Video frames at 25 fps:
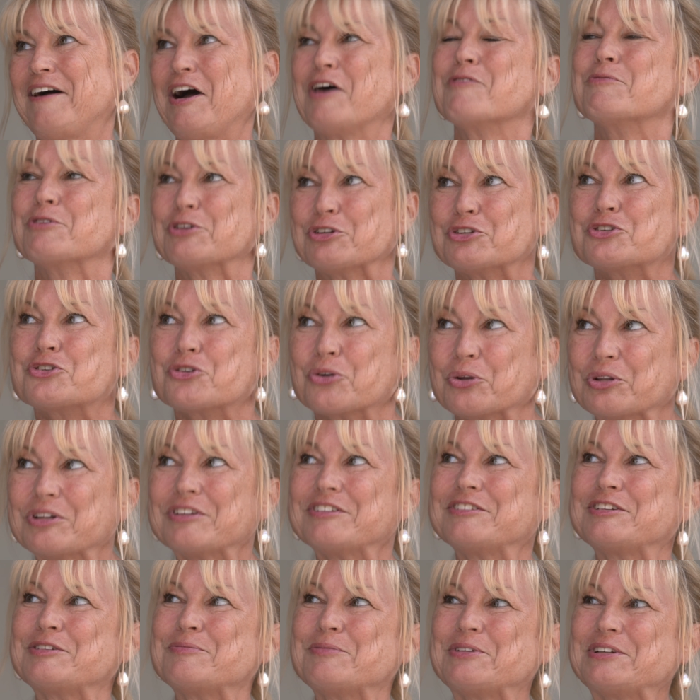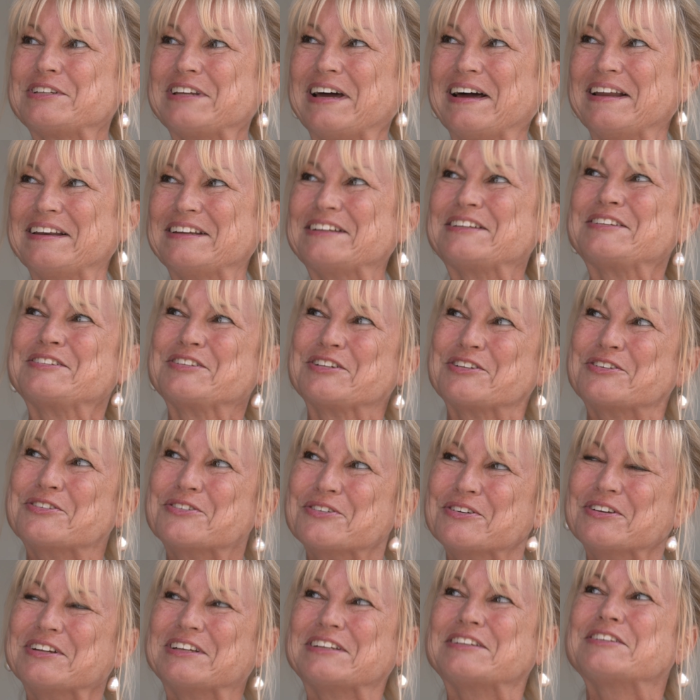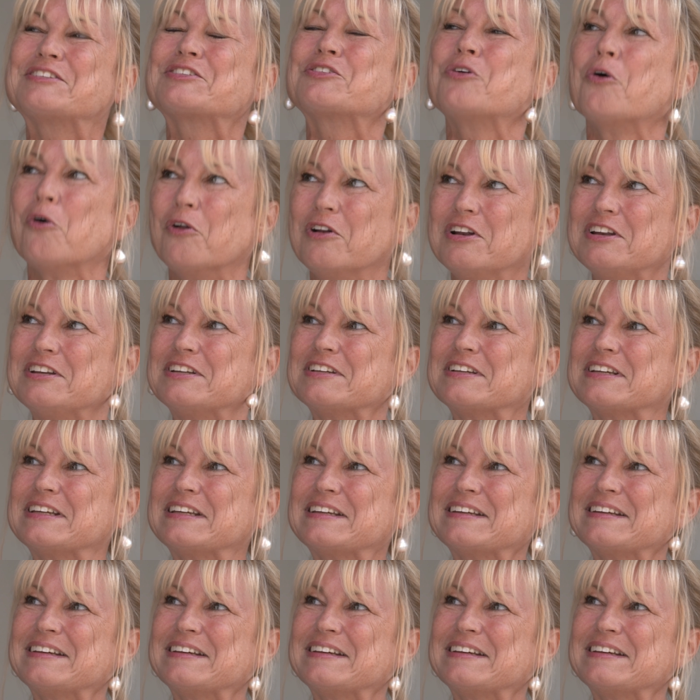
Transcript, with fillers: Aber das schönste Metall ist natürlich das Gold.